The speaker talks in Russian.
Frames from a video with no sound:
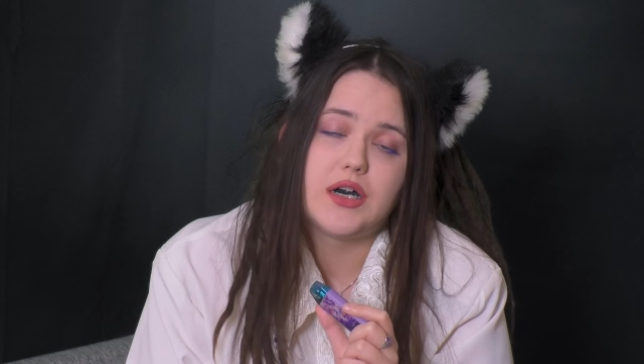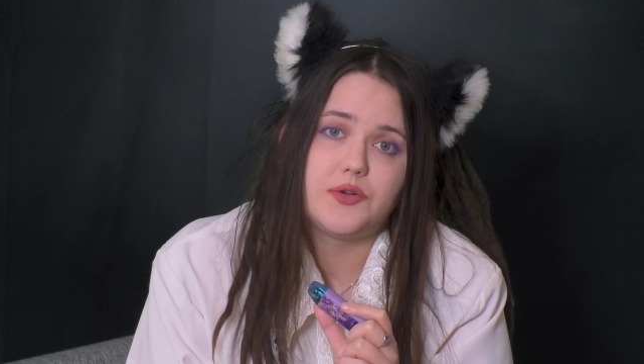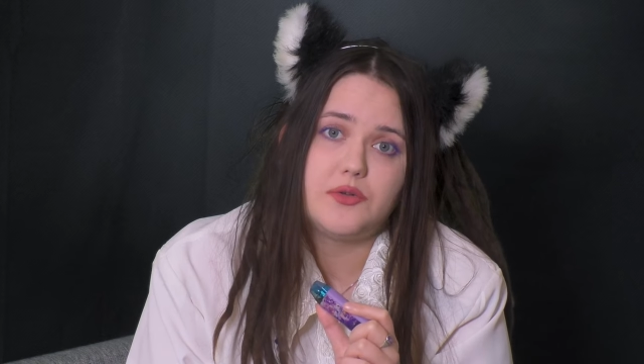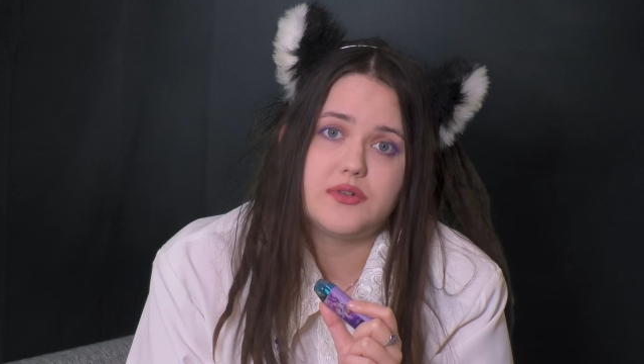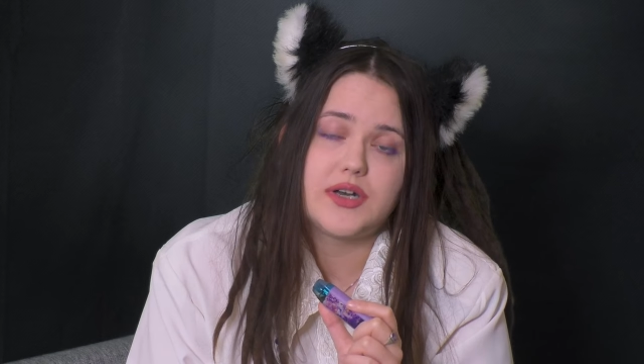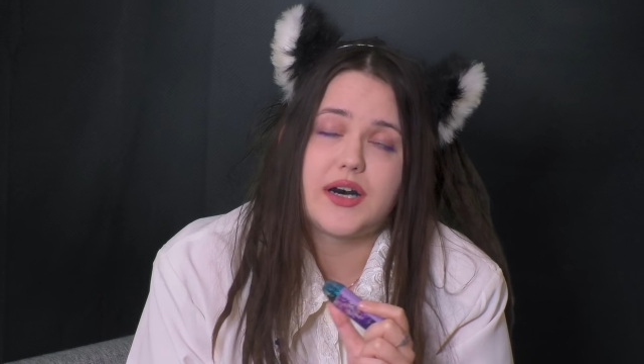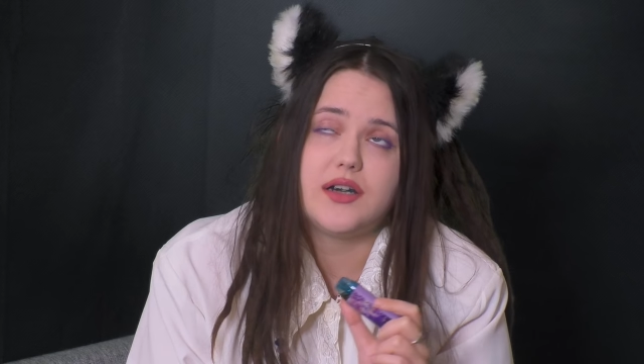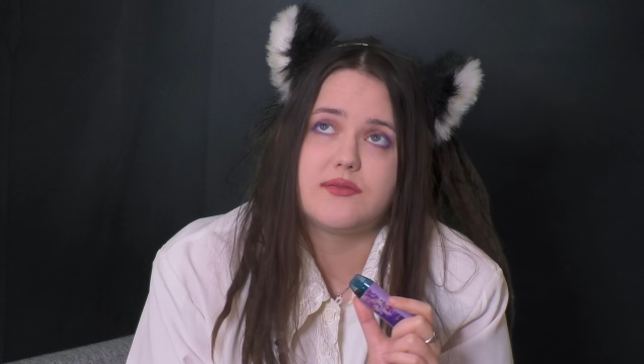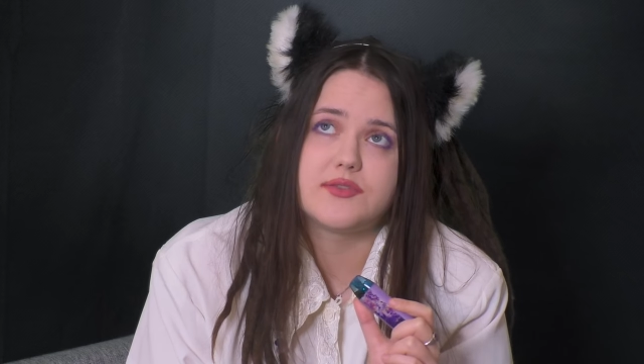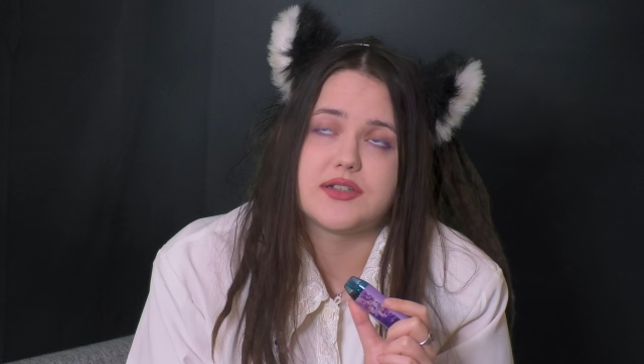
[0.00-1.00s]
Но
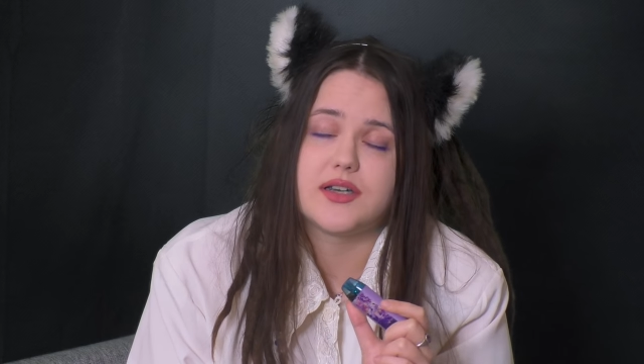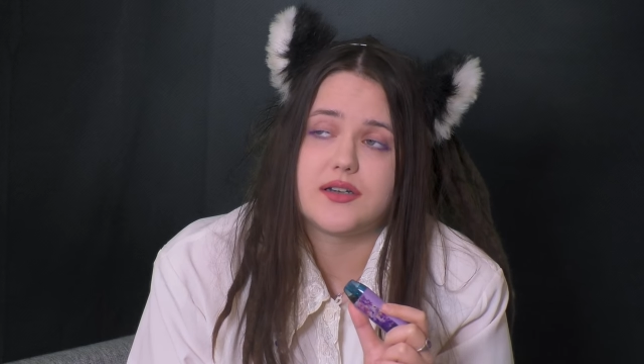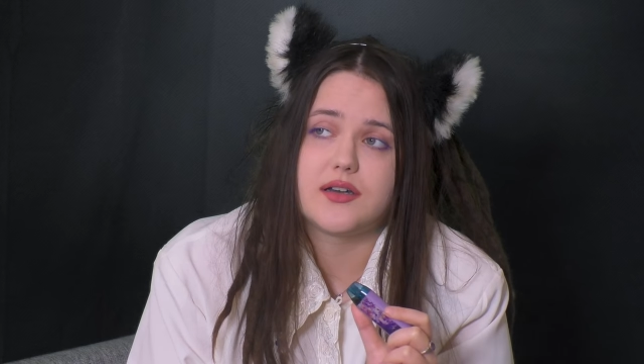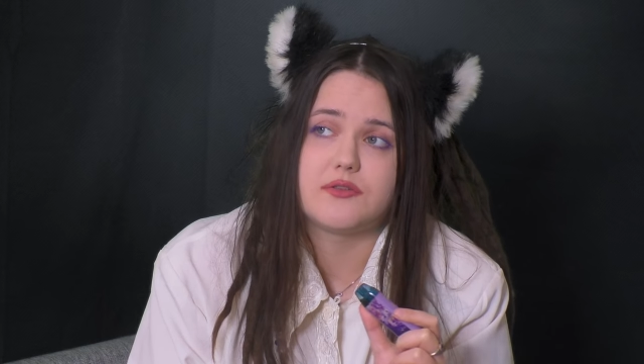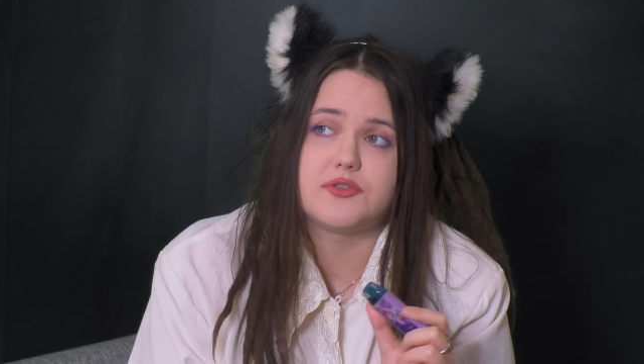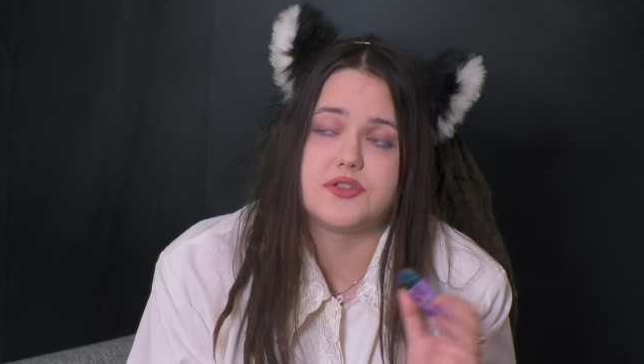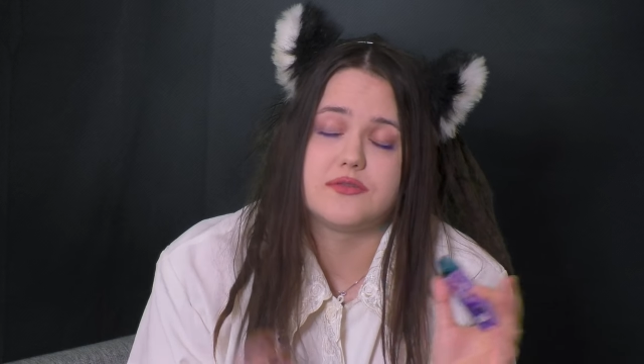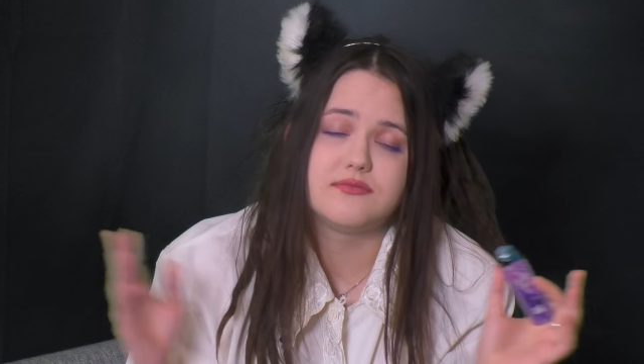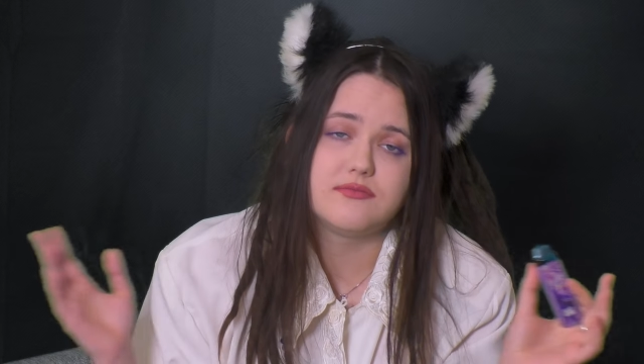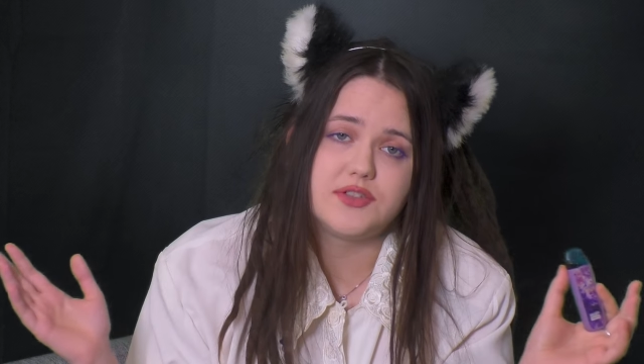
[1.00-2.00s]
хрен его знает, короче,
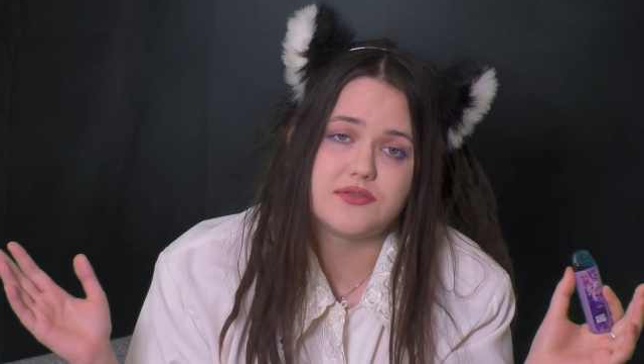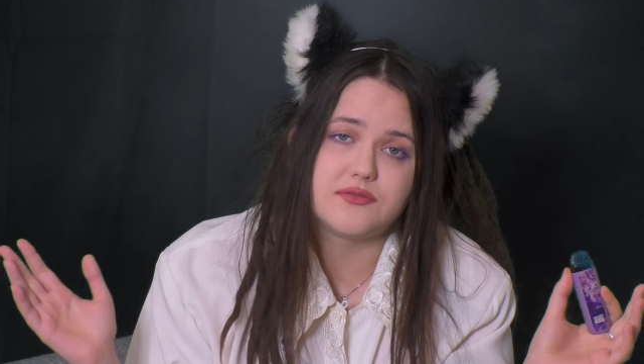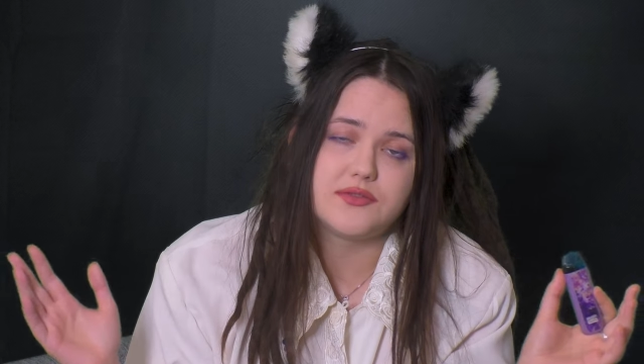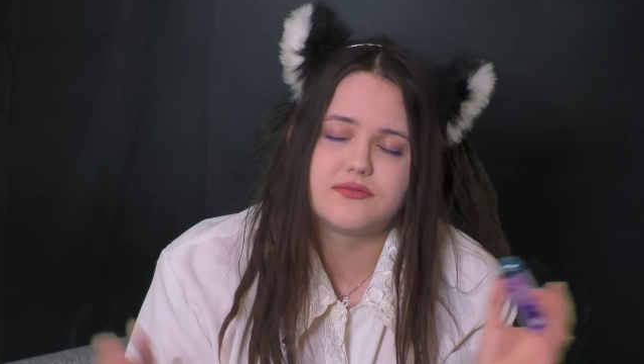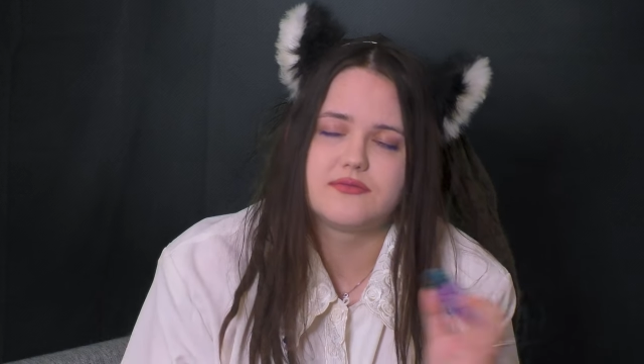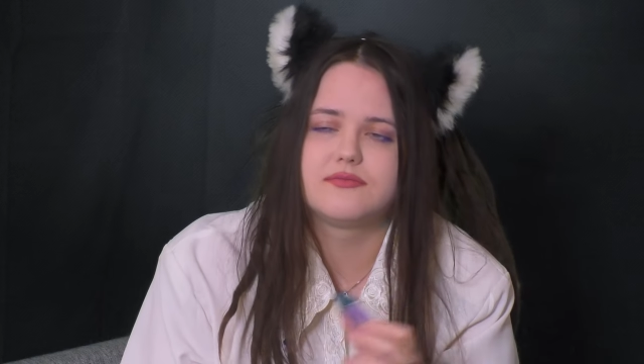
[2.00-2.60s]
не суть.